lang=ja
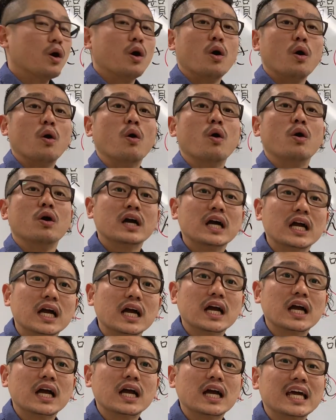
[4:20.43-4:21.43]
本
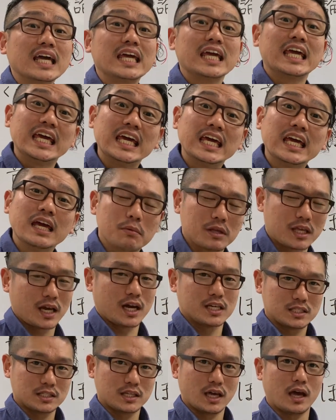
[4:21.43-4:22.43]
気みたいな
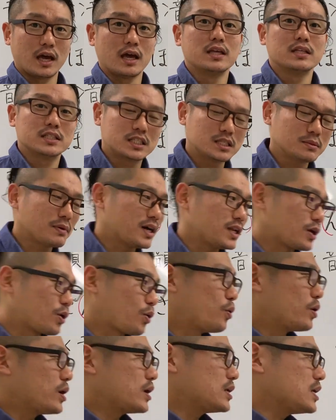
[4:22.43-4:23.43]
感じで、つまり
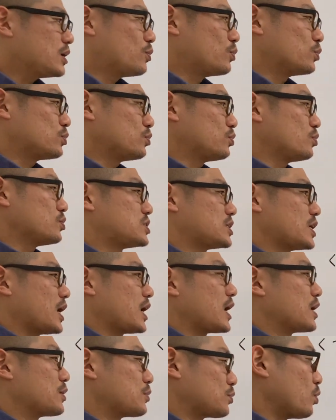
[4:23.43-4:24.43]
これに音の違い
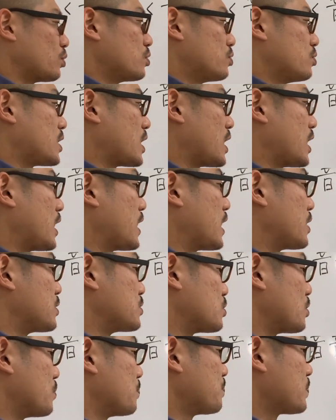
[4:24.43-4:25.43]
があるというふうに考えられるん
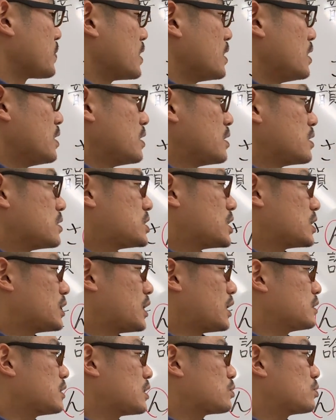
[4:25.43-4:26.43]
ですよ。じゃあ
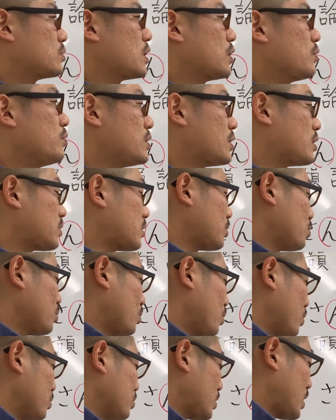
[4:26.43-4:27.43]
なんでそんなふうになってる
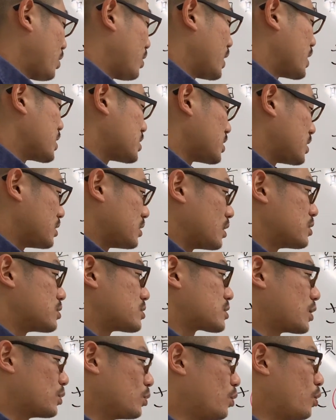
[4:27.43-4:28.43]
のっていう話なんで
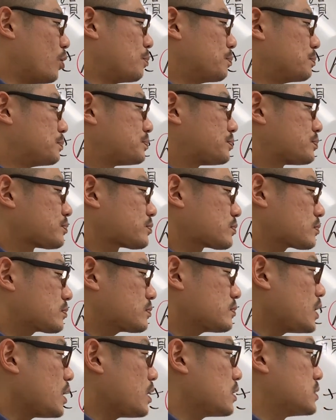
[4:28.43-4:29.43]
すけど、
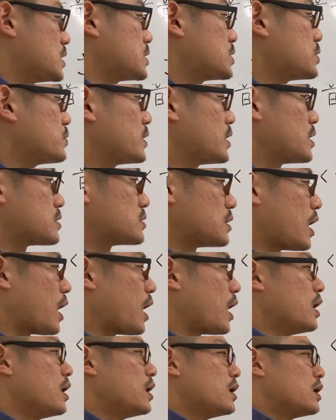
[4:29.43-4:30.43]
実はです
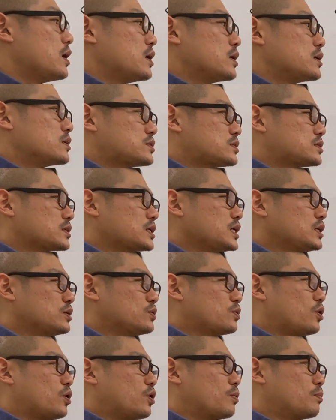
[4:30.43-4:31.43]
ね次
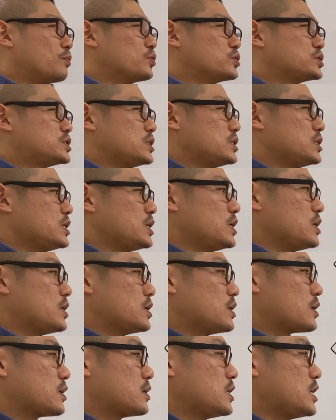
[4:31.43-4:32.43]
の文字
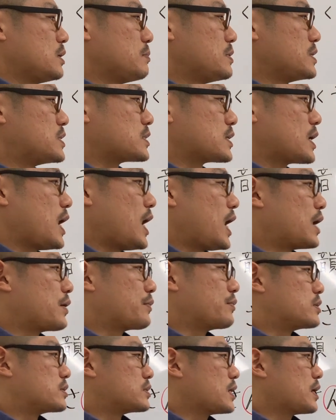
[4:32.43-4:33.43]
に秘密があ
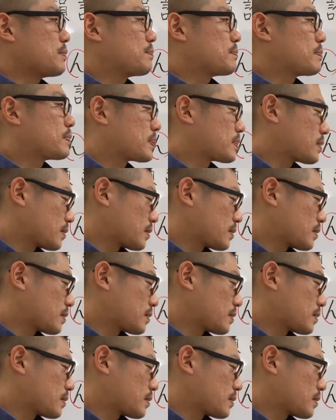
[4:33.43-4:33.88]
るんですね。